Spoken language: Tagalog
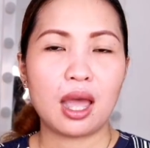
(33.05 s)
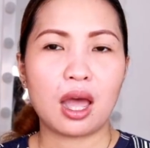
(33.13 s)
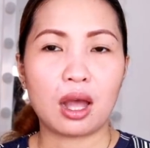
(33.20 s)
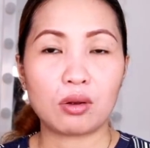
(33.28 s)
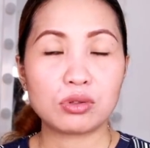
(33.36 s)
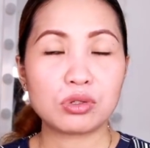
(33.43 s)

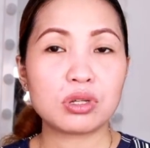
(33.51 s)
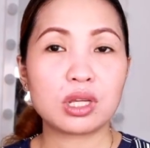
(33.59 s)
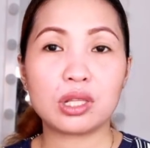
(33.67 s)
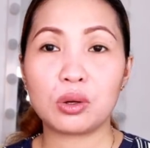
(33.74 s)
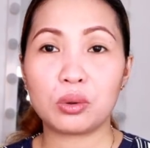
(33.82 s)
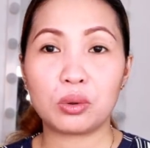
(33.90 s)
Uh, gusto
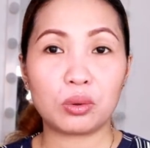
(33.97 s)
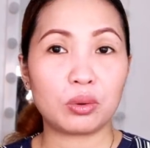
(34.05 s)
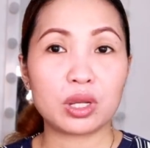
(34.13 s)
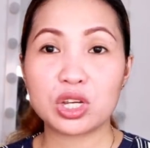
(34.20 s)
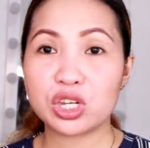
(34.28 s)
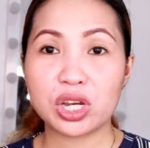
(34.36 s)
niya
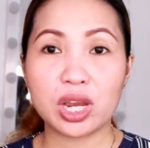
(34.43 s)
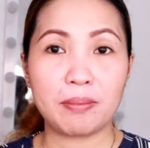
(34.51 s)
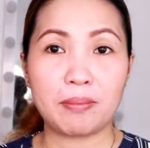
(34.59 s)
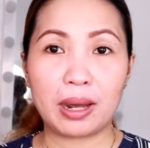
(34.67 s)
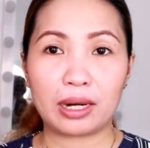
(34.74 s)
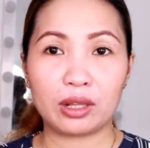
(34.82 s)
daw
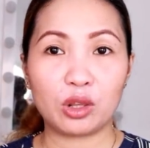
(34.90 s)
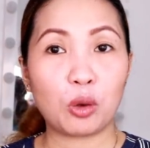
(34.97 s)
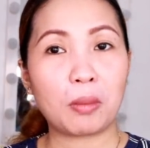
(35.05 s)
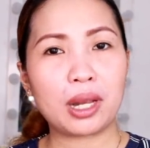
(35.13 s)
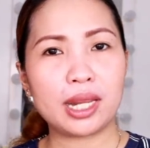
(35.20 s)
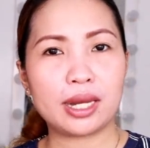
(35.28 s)
i-shave para daw
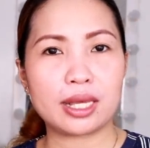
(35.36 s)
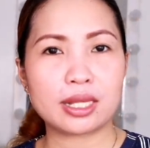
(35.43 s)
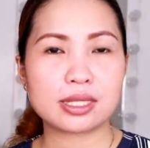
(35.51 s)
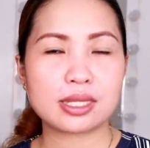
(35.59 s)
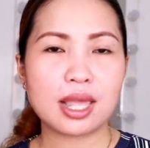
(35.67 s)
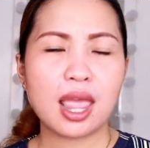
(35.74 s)

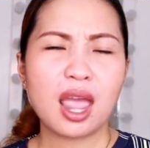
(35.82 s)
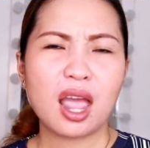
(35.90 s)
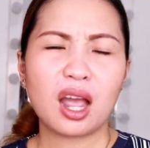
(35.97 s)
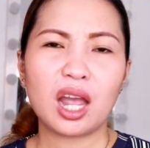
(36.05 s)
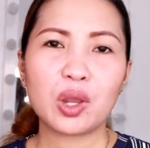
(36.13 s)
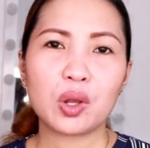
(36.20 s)
malinis.
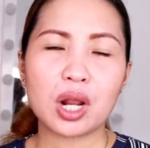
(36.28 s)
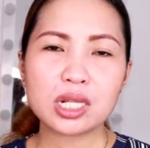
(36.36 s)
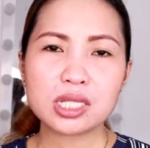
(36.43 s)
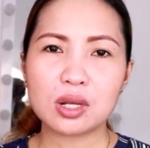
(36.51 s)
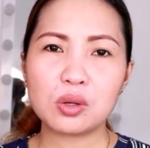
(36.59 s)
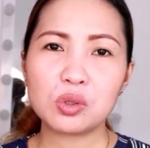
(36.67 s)
Ngayon,
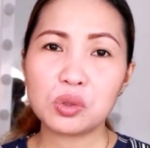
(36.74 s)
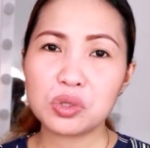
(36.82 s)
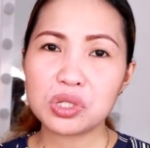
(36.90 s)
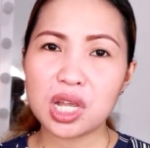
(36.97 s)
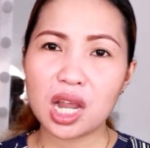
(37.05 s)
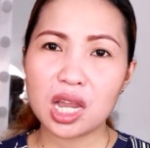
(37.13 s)
ang sagot
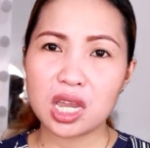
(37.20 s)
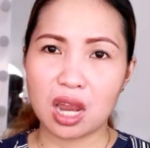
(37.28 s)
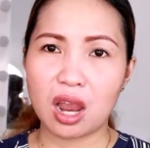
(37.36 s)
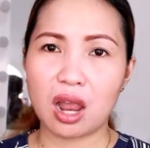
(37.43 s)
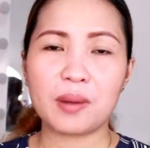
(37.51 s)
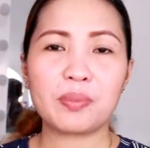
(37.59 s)
ko sa
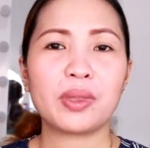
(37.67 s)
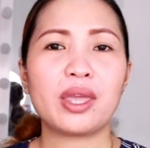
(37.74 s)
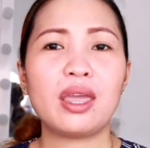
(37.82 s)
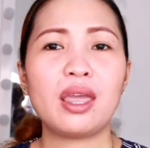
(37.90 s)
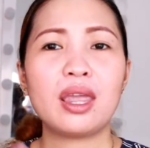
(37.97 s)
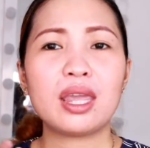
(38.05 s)
kanya,
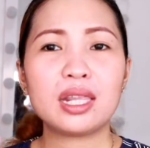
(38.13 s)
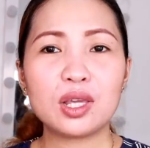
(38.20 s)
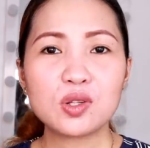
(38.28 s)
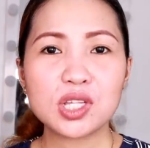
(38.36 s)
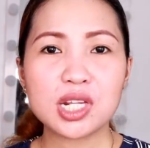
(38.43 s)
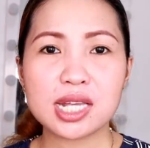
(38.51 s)

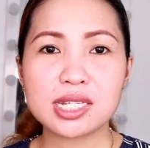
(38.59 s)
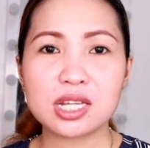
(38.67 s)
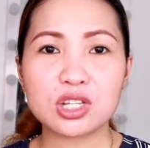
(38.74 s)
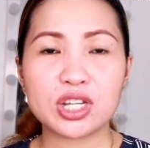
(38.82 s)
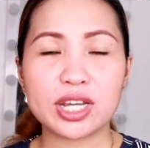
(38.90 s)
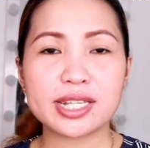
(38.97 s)
hindi ko
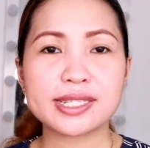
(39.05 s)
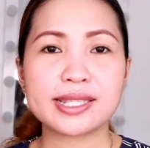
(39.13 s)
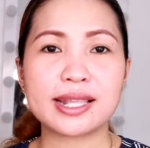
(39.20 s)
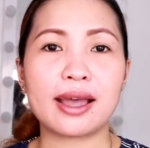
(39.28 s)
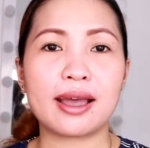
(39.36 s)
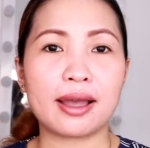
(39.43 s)
sinasuggest
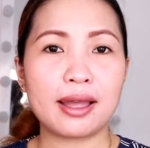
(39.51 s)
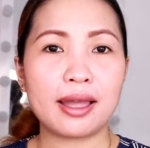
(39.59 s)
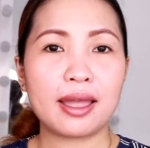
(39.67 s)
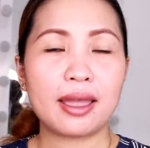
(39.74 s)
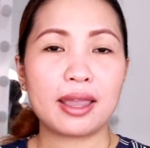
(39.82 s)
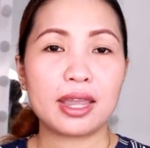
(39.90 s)
na
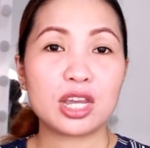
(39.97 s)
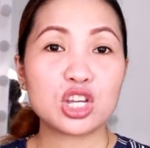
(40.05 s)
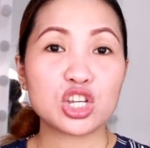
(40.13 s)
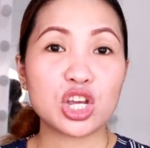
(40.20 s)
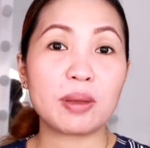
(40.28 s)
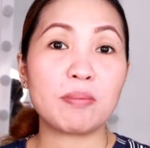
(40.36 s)

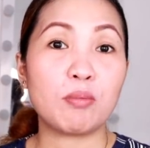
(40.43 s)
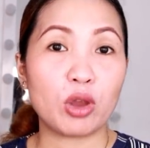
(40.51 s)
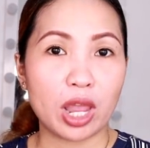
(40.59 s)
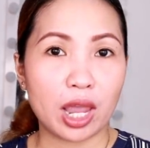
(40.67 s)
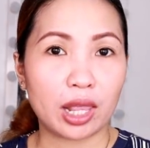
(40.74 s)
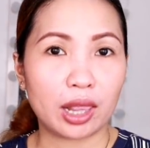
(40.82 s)
i-shave mo
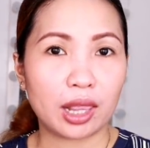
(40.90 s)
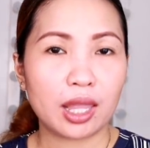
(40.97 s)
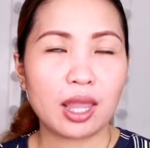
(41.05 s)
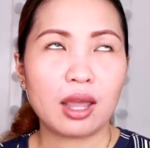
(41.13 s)
yan.